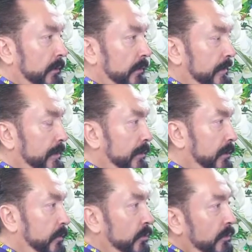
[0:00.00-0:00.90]
İlk
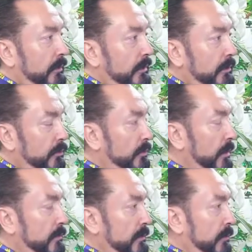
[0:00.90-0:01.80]
tedbir olarak güzel
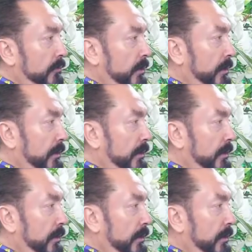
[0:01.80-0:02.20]
bir cevap vermek